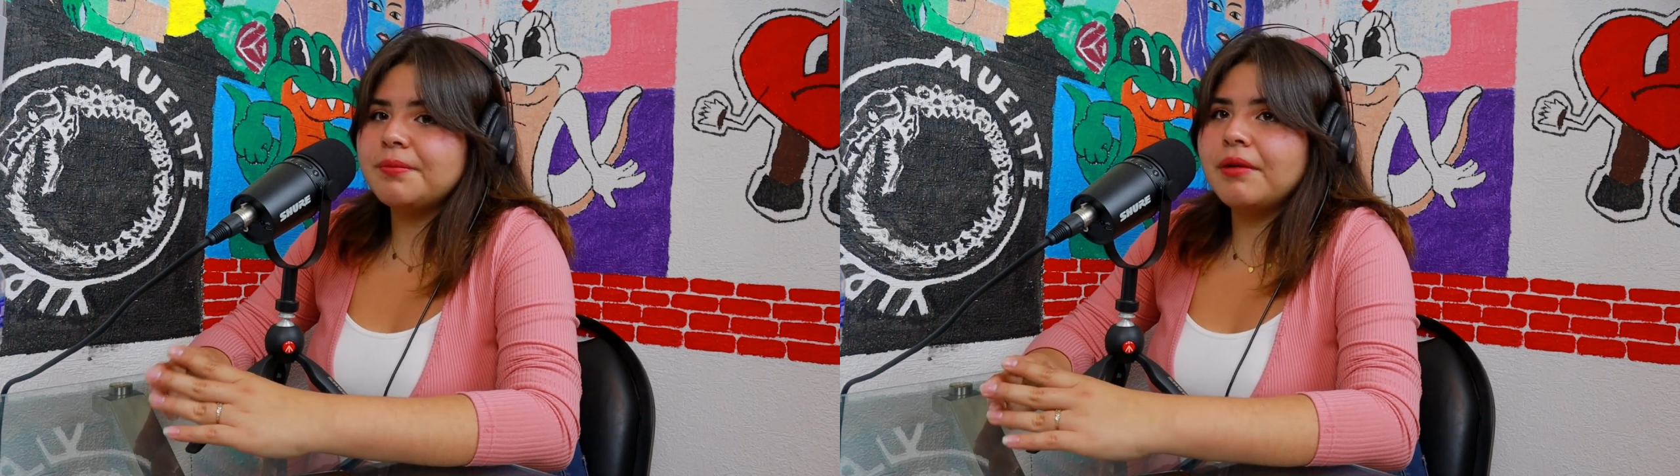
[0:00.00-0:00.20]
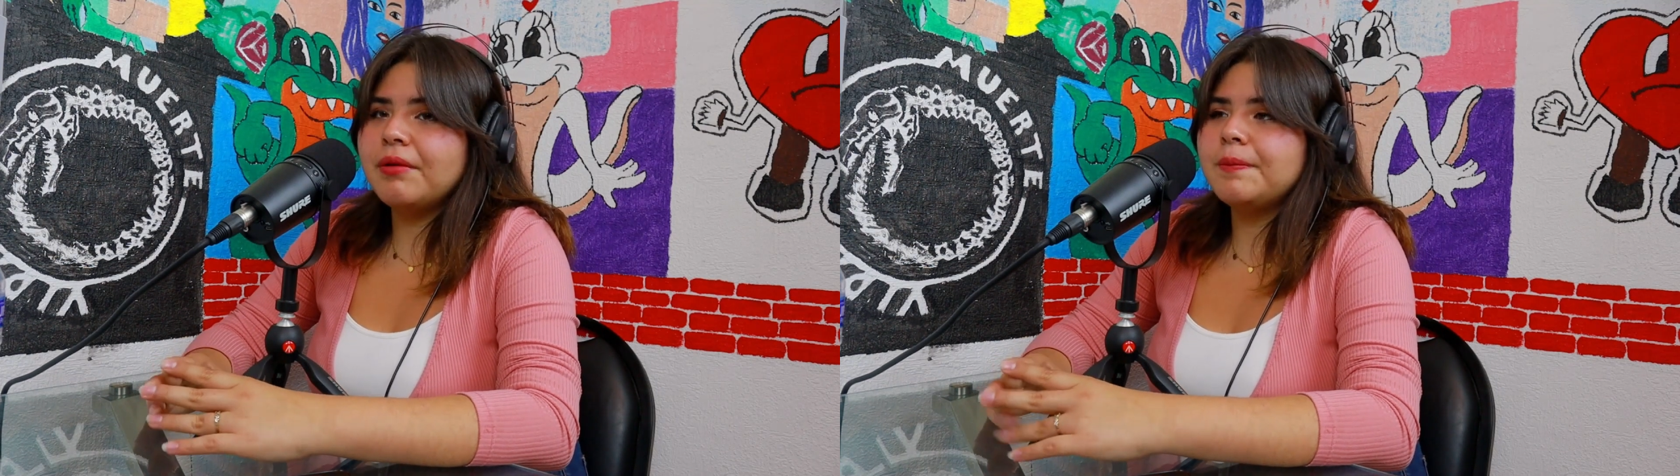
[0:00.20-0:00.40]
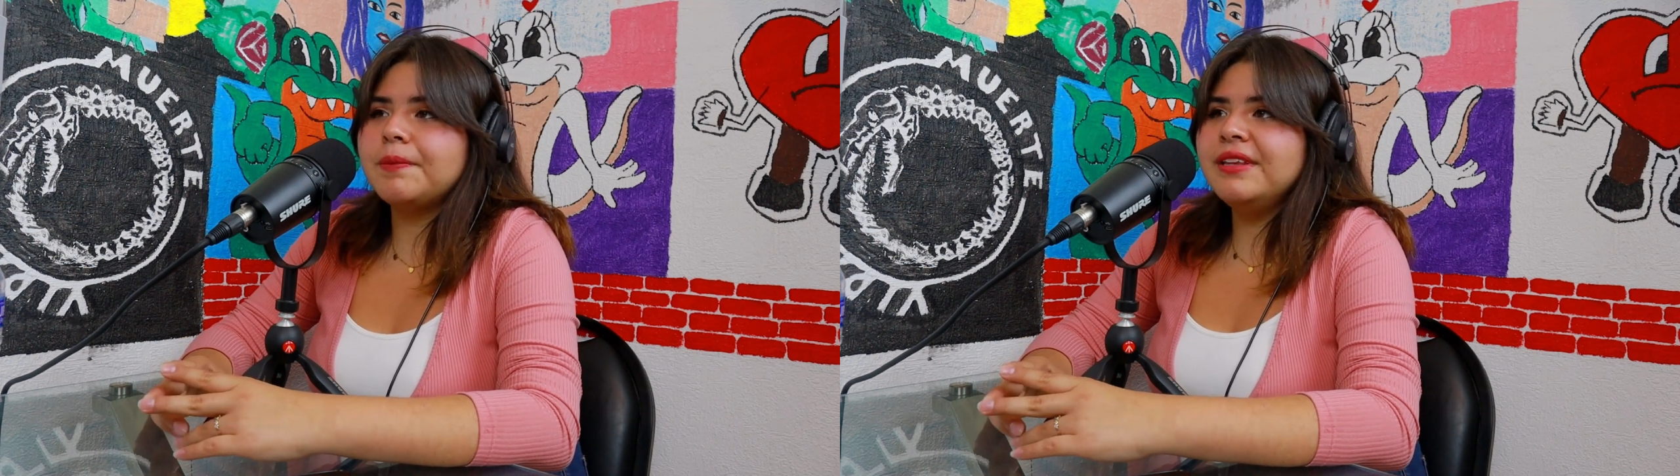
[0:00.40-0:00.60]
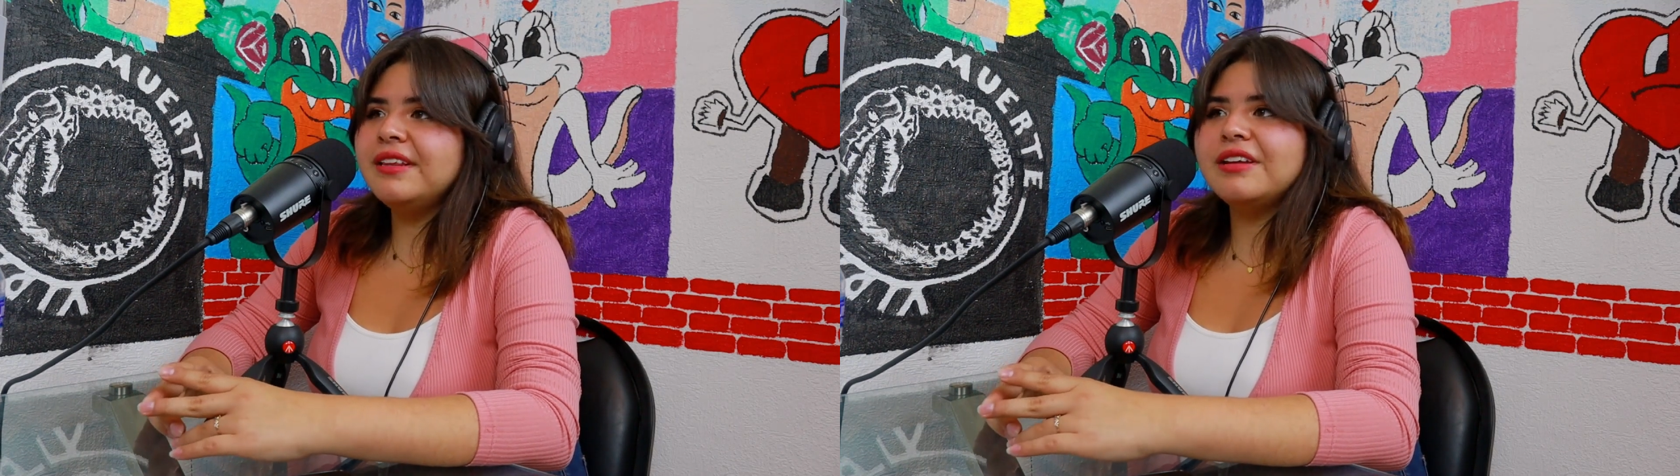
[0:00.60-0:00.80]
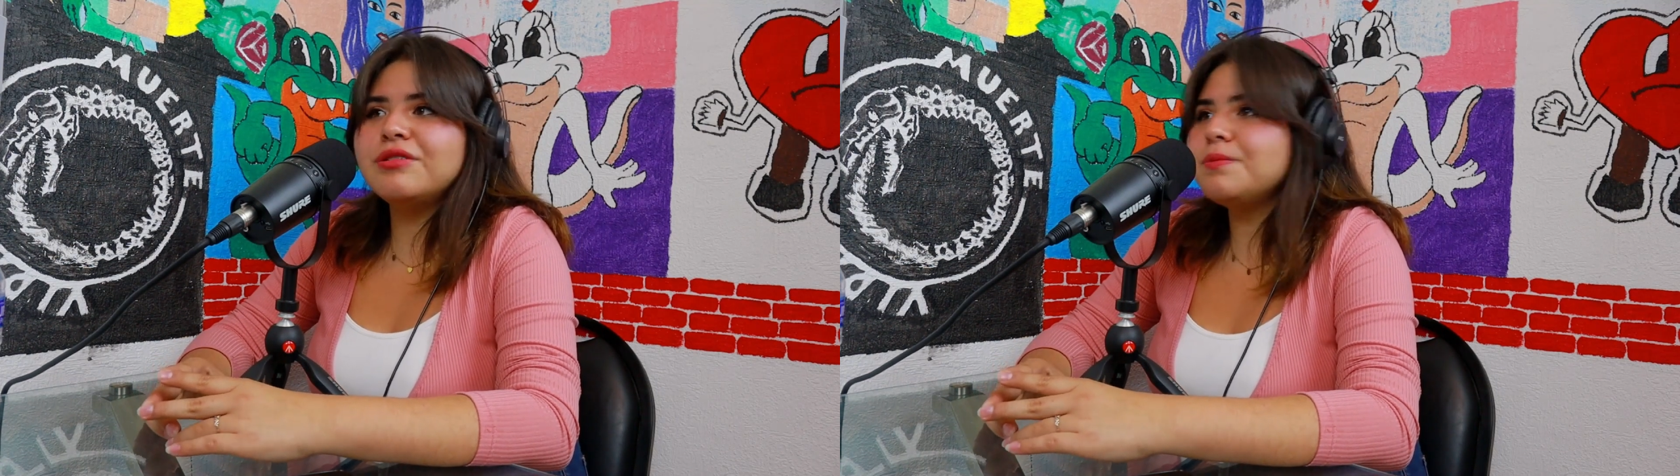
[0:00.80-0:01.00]

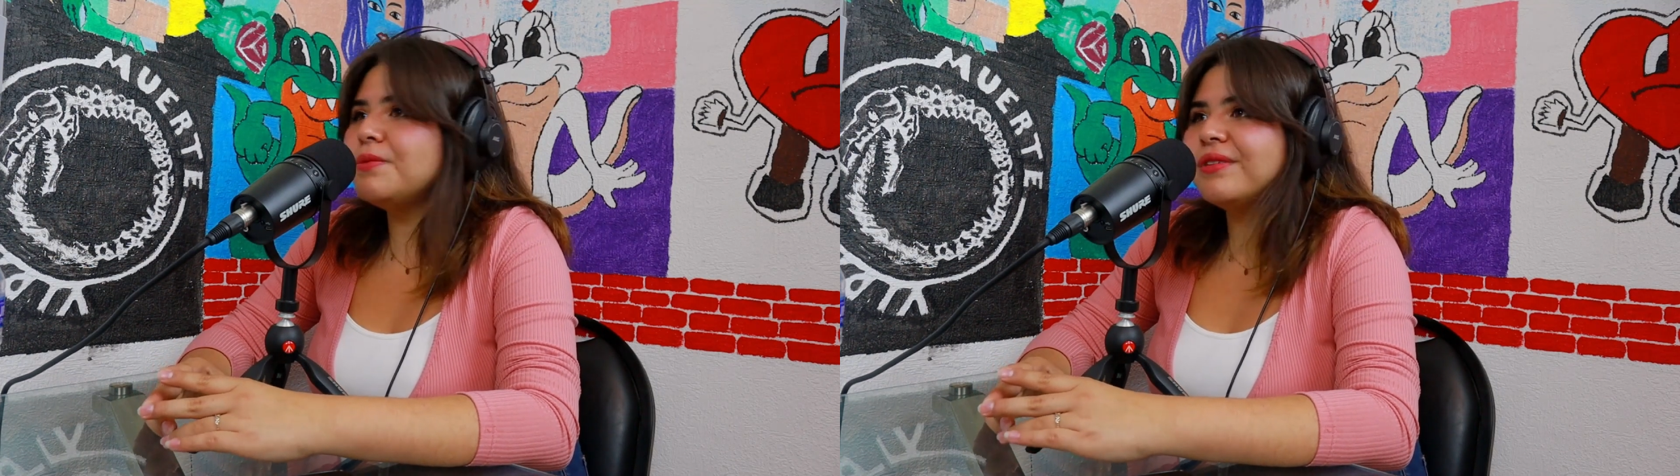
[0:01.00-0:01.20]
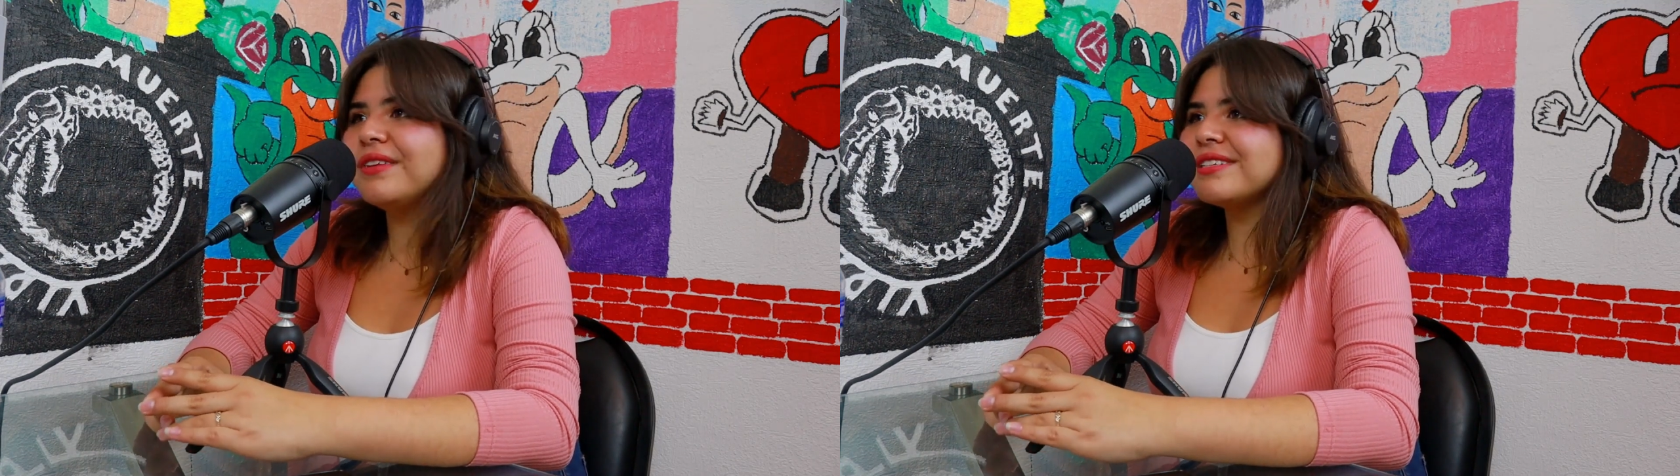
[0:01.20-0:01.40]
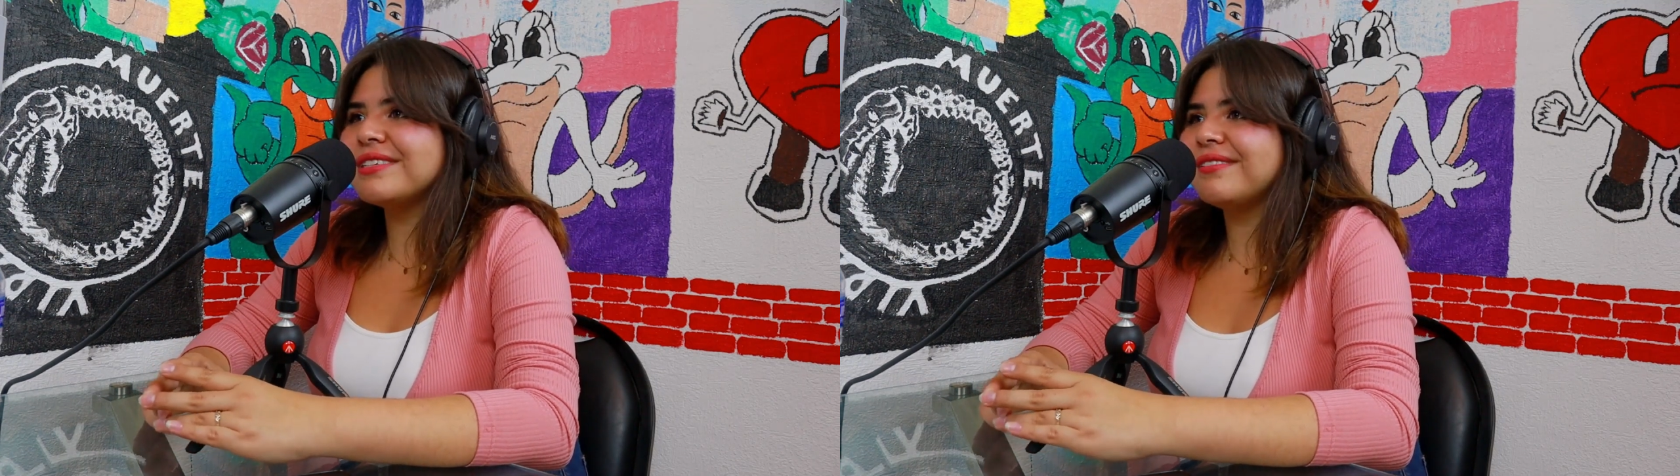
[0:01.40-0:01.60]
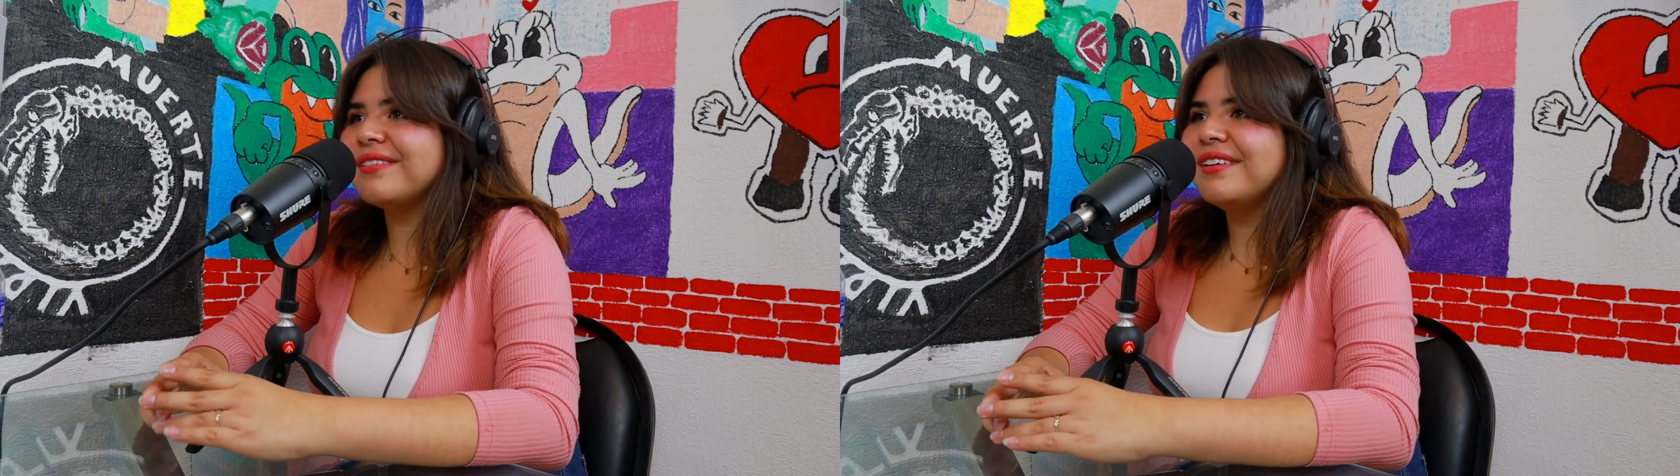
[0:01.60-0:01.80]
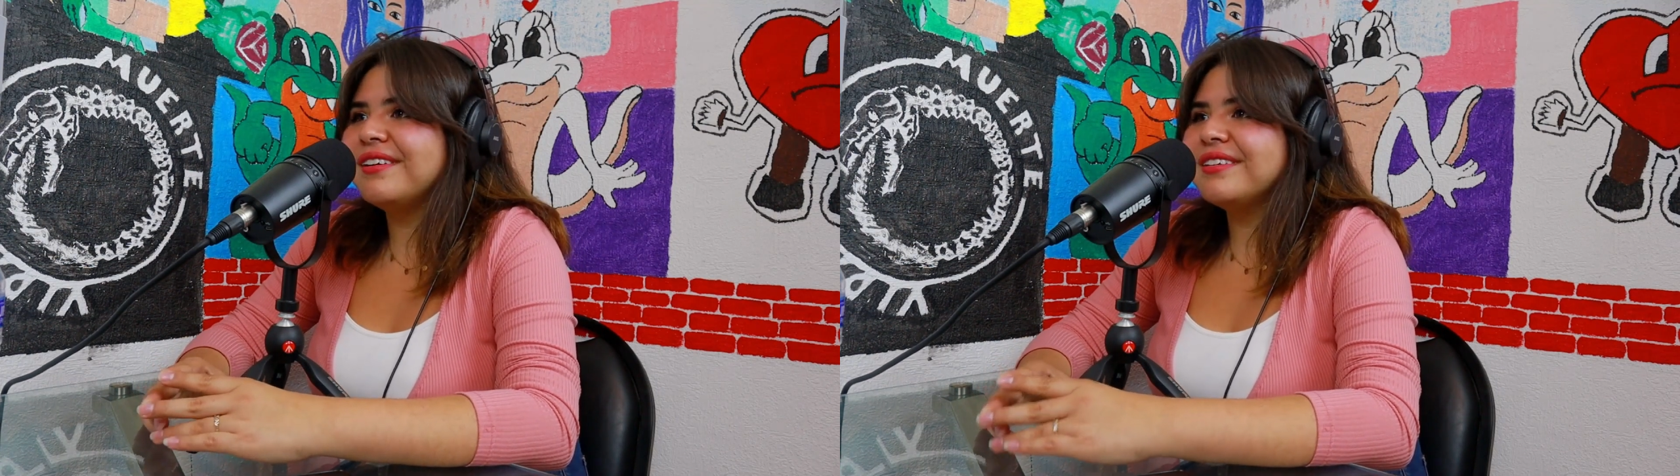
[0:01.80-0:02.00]
PowerPoint y no es puro texto.